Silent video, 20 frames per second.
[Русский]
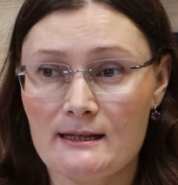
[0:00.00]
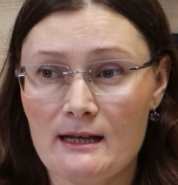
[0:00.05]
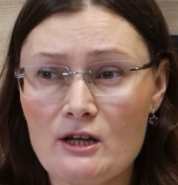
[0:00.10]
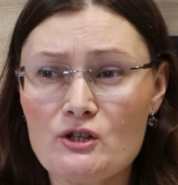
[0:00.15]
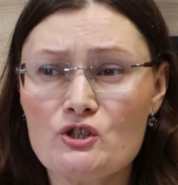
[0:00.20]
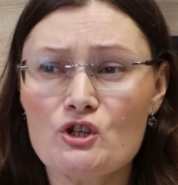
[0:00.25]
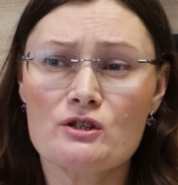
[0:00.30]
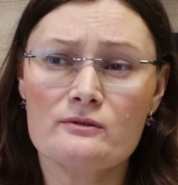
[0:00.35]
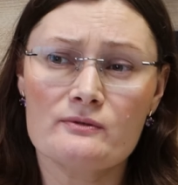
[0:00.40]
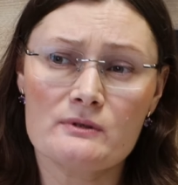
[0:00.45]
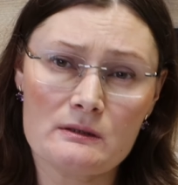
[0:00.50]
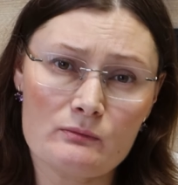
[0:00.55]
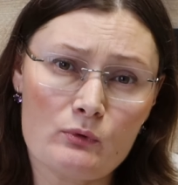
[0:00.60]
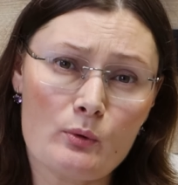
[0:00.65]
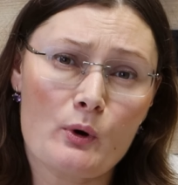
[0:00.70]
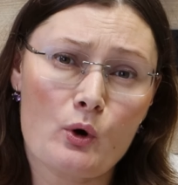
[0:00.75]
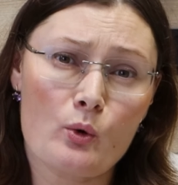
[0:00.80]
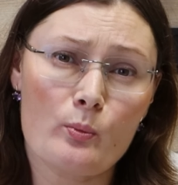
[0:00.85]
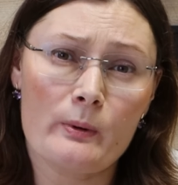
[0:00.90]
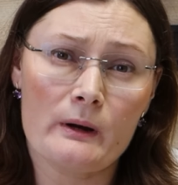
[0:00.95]
Я чаще
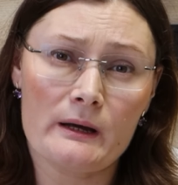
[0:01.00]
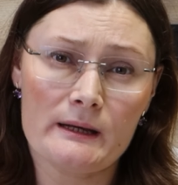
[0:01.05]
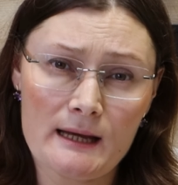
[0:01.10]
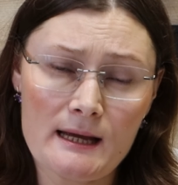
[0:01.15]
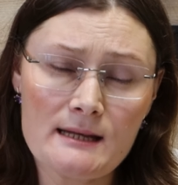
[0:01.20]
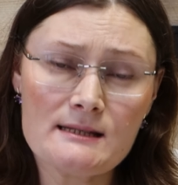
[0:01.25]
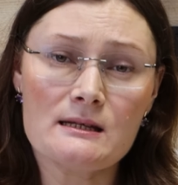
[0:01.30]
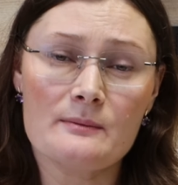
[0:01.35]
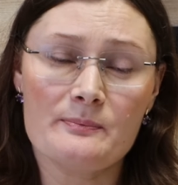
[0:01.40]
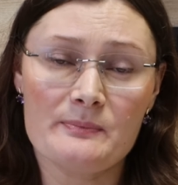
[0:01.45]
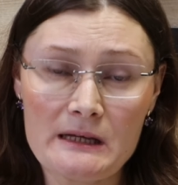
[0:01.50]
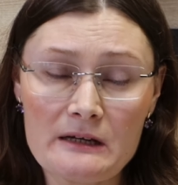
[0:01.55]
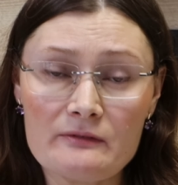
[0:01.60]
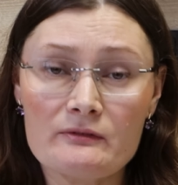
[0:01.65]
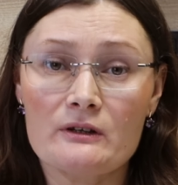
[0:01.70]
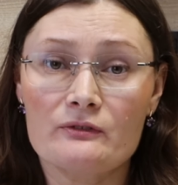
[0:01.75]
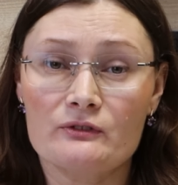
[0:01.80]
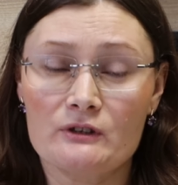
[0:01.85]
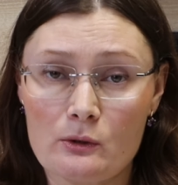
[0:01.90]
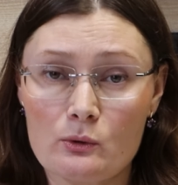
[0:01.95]
всего покупаю яйца
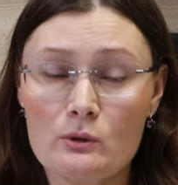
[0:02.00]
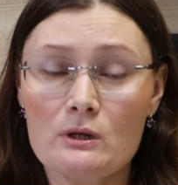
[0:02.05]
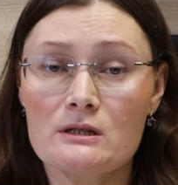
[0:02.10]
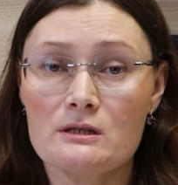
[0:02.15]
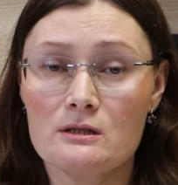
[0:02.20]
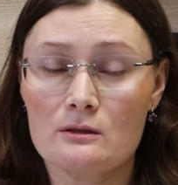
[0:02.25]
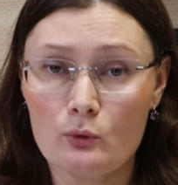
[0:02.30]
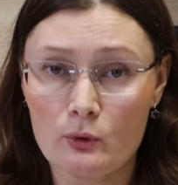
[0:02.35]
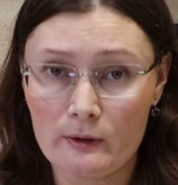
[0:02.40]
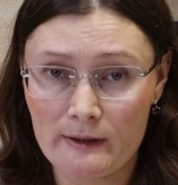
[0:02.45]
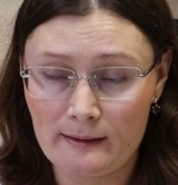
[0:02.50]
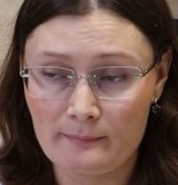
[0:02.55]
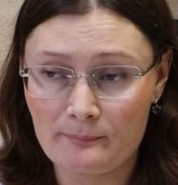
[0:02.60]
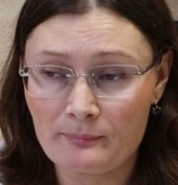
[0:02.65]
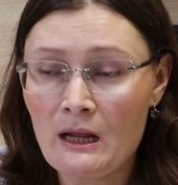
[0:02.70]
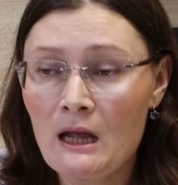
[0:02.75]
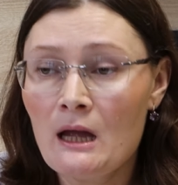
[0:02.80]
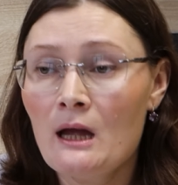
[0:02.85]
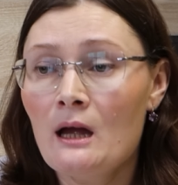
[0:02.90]
первой и второй категории.